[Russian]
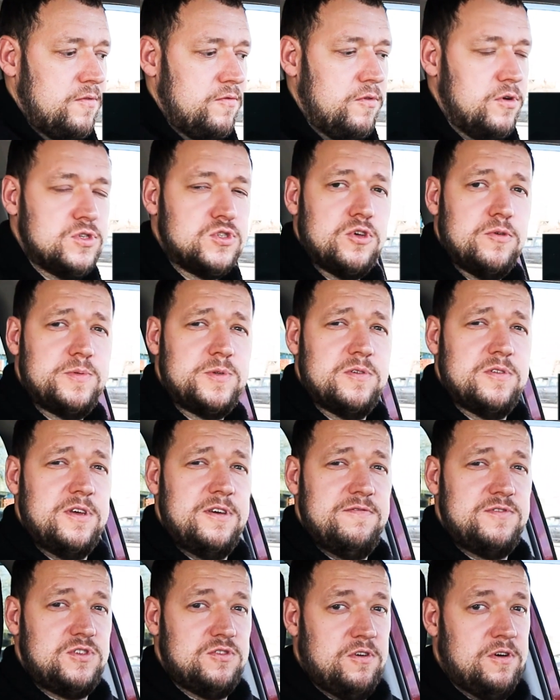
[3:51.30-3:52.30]
Вот,
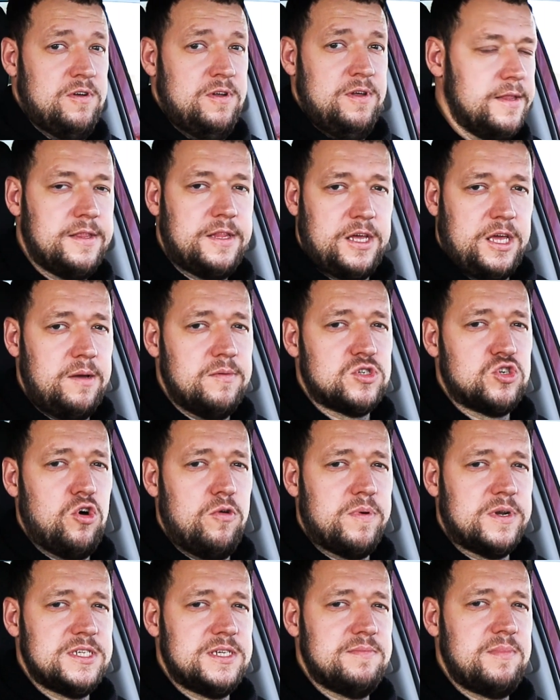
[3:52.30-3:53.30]
собственно, и все. Таким же
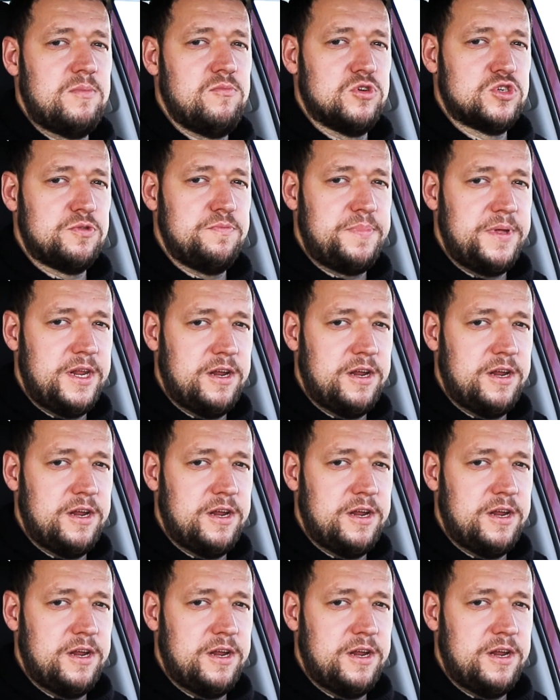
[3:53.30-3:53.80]
образом мы можем